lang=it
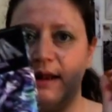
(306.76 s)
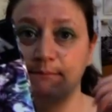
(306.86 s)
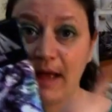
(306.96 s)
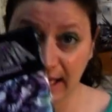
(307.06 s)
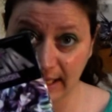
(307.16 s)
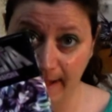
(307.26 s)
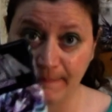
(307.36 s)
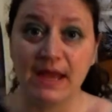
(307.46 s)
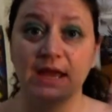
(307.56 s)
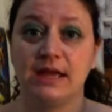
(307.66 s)
è il manga
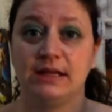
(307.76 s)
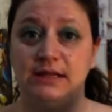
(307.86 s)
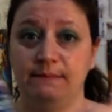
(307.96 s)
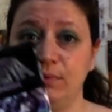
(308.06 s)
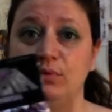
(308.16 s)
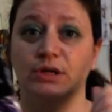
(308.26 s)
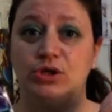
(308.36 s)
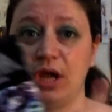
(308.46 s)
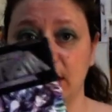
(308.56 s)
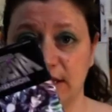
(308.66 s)
di più
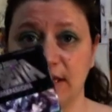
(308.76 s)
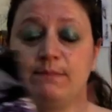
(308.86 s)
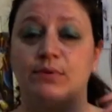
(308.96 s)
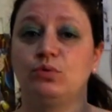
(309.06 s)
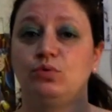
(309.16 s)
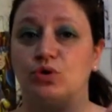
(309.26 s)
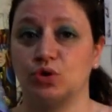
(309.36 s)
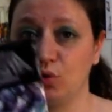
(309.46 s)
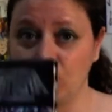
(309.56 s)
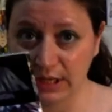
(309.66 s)
recente
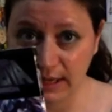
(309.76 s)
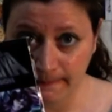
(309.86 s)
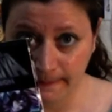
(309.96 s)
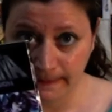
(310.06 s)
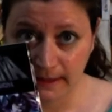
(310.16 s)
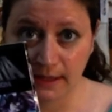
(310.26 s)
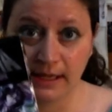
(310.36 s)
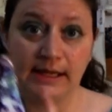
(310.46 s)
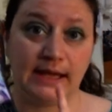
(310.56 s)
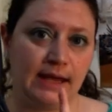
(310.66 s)
produzione
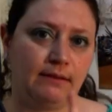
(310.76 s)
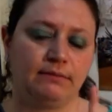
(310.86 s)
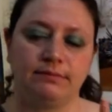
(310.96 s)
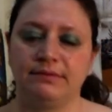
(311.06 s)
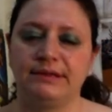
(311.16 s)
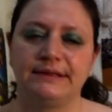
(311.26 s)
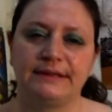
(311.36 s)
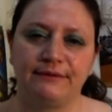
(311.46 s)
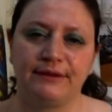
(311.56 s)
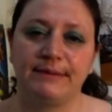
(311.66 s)
che
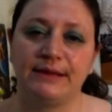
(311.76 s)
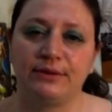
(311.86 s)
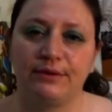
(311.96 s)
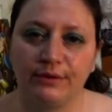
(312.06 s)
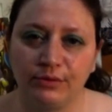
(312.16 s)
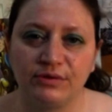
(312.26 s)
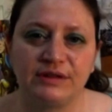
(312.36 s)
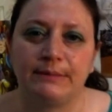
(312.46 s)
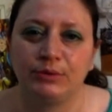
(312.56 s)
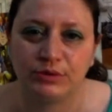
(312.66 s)
si è fermato,
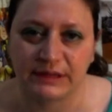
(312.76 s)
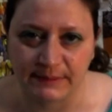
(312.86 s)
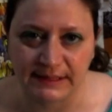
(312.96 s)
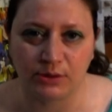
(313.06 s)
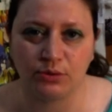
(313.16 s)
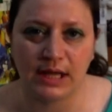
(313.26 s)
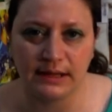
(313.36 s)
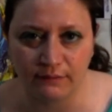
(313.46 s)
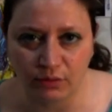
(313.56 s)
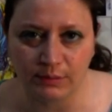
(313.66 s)
stiamo tutti aspettando da
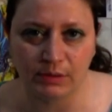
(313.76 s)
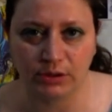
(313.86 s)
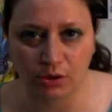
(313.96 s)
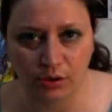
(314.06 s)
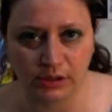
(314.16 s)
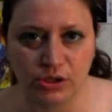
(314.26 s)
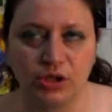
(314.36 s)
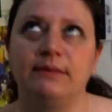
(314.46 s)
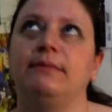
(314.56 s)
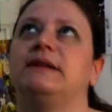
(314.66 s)
anni il volume
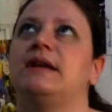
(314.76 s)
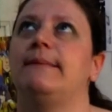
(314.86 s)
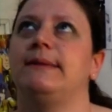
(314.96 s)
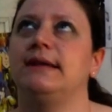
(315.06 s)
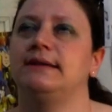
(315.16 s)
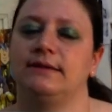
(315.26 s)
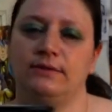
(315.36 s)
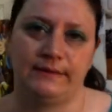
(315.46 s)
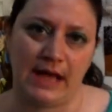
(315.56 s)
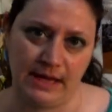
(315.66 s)
14, Masami se
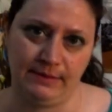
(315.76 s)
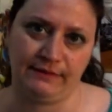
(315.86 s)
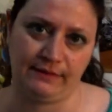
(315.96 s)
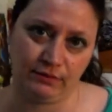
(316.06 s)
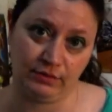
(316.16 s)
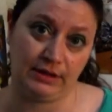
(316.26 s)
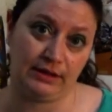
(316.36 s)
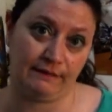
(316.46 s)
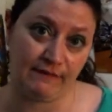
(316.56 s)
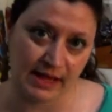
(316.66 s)
lo fai per favore
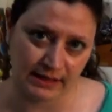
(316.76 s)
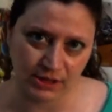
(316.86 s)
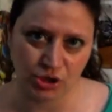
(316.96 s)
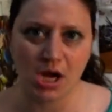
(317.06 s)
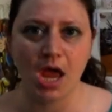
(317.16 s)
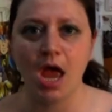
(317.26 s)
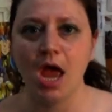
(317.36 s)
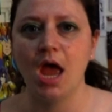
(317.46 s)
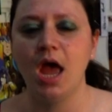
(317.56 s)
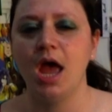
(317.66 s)
avvertici.
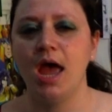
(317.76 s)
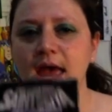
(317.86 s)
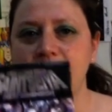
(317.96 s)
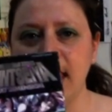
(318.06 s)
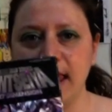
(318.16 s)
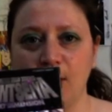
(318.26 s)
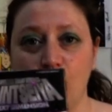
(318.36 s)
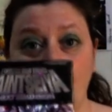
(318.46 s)
E